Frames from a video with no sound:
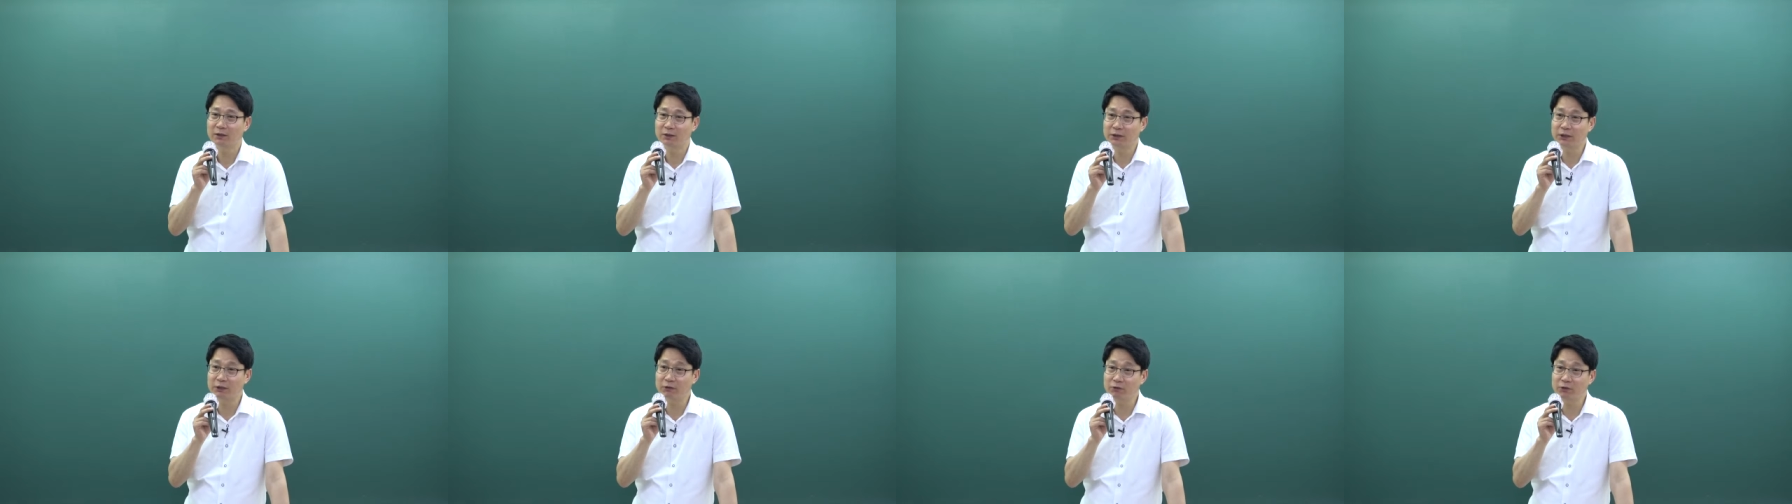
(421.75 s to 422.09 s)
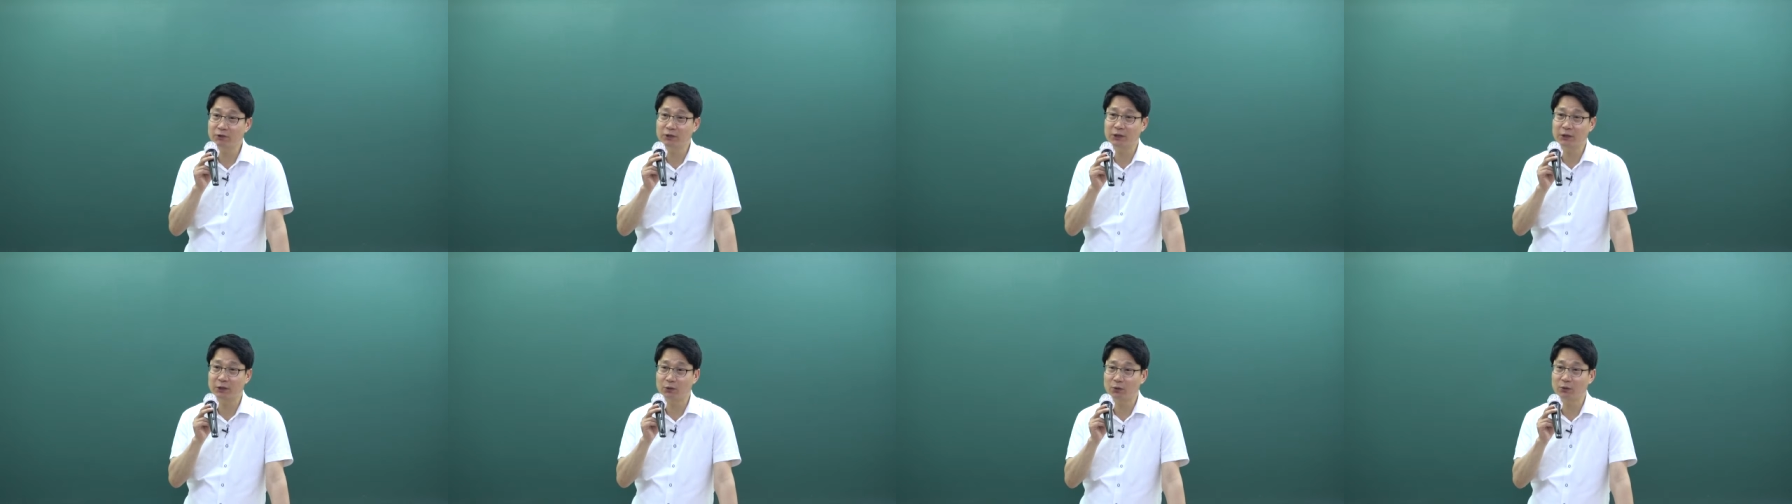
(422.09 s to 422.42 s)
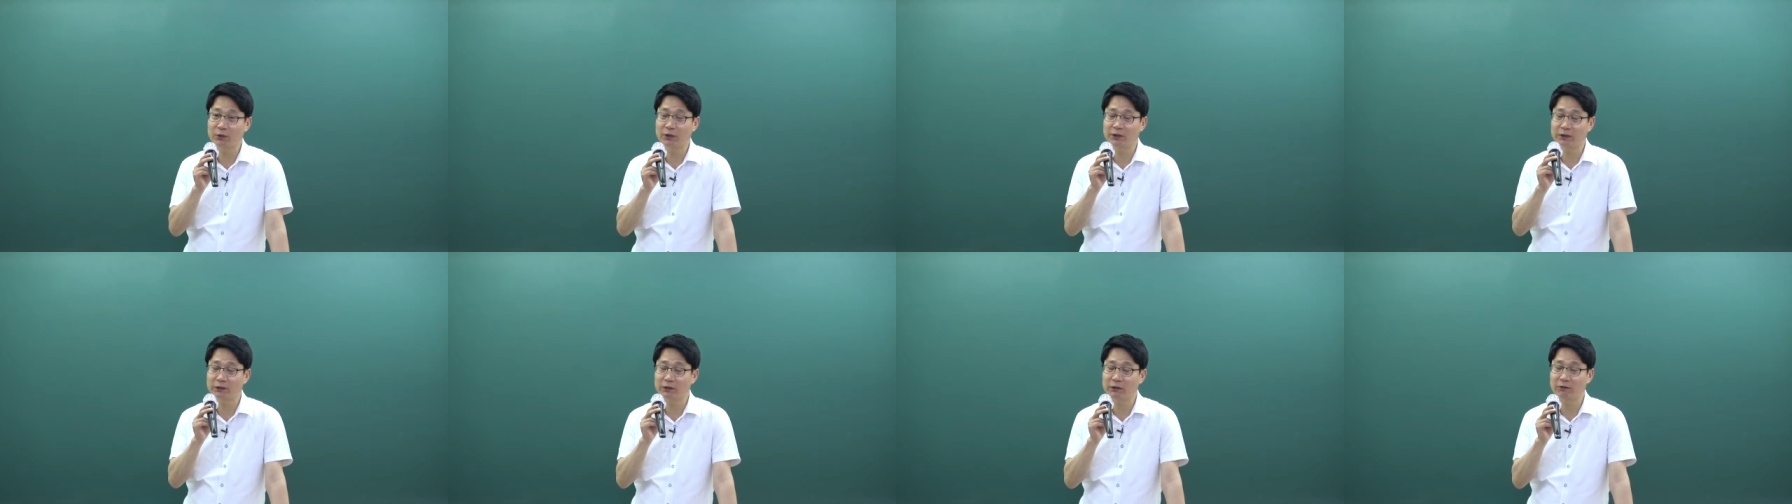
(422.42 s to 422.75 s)
세율 체계로
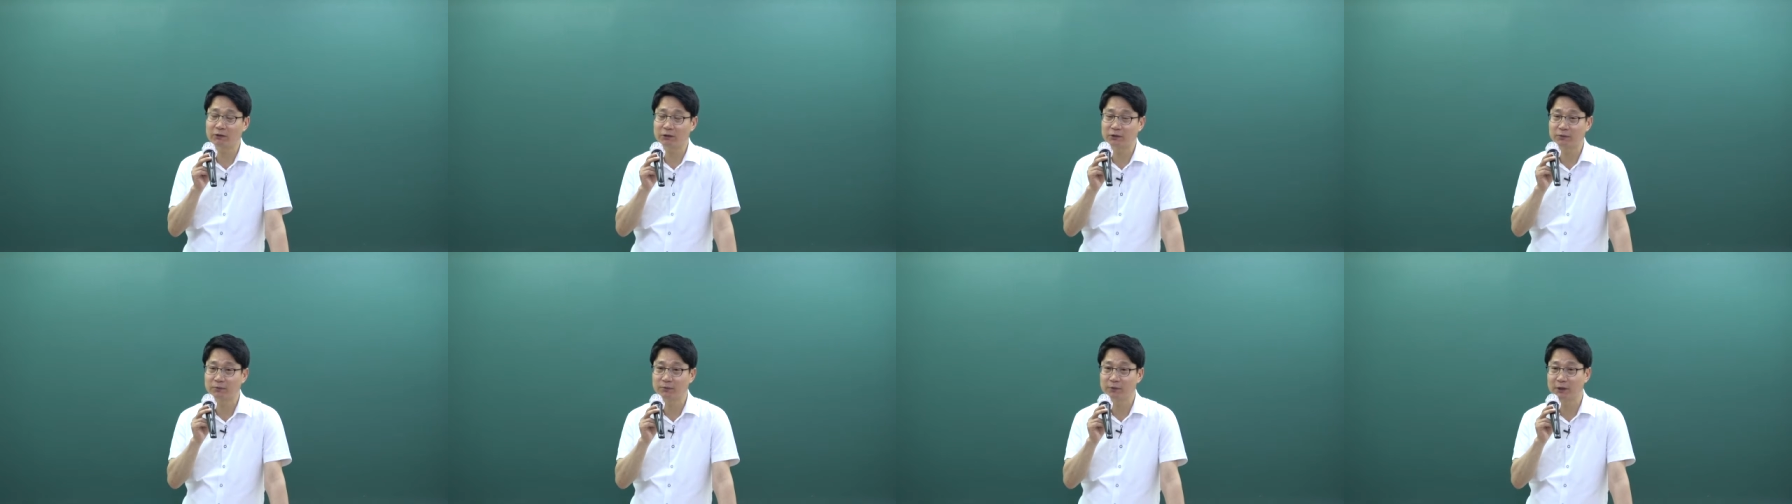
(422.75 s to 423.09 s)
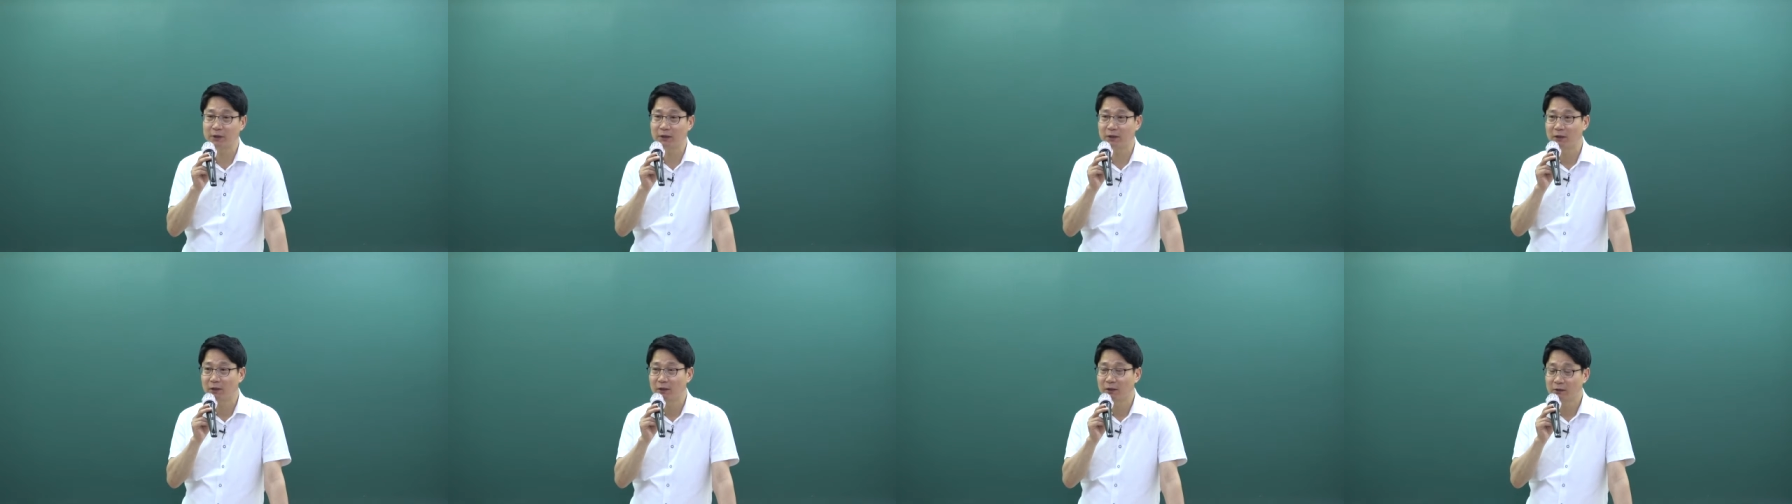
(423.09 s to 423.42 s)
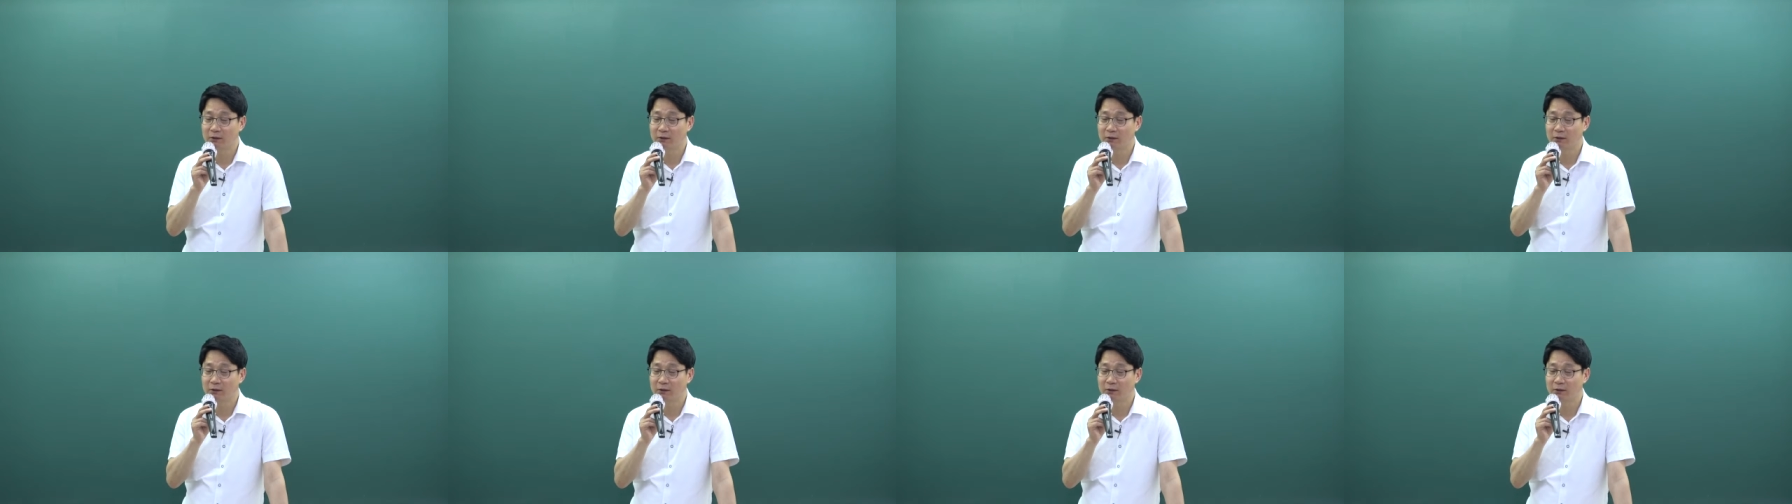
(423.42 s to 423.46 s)
돼 있다고 그랬습니다.